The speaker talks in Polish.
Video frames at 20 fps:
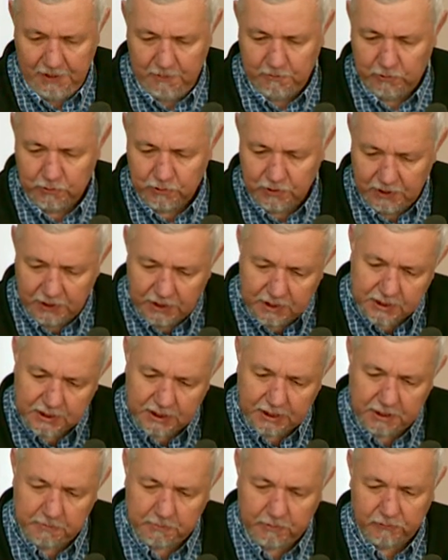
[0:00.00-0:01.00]
później
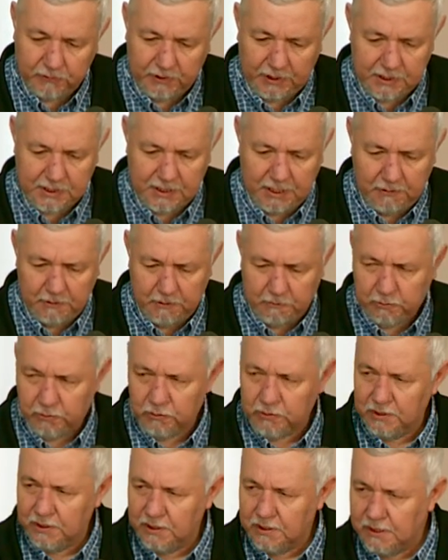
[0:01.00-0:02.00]
jeszcze je powtarzałem,
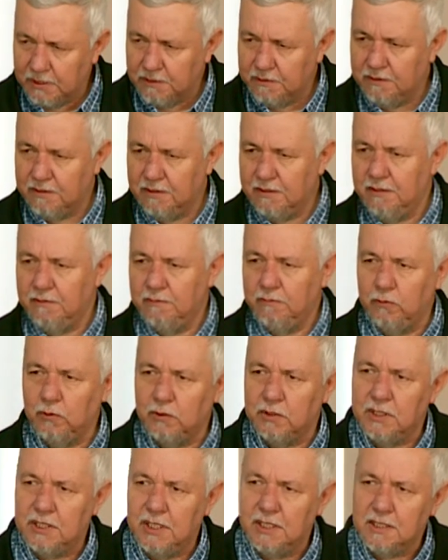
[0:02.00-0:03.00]
później gdzieś w
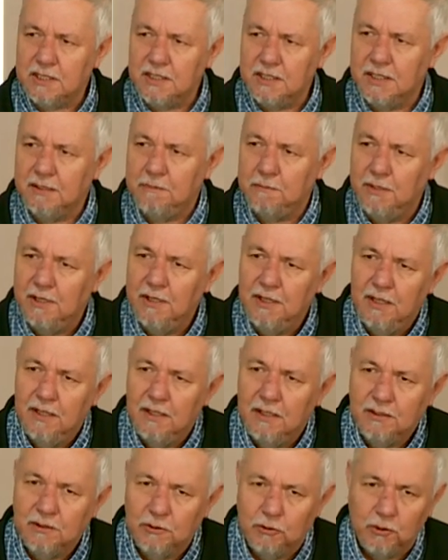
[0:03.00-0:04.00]
2000
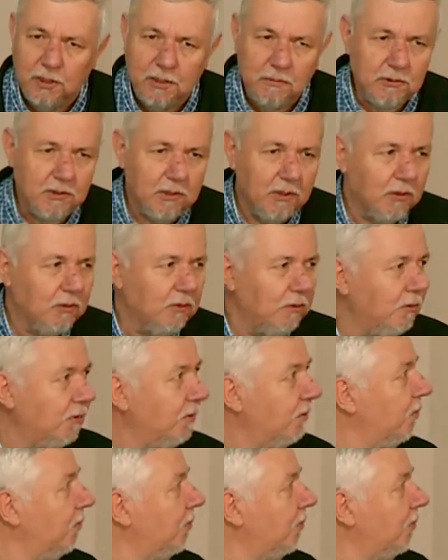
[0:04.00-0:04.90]
którymś roku.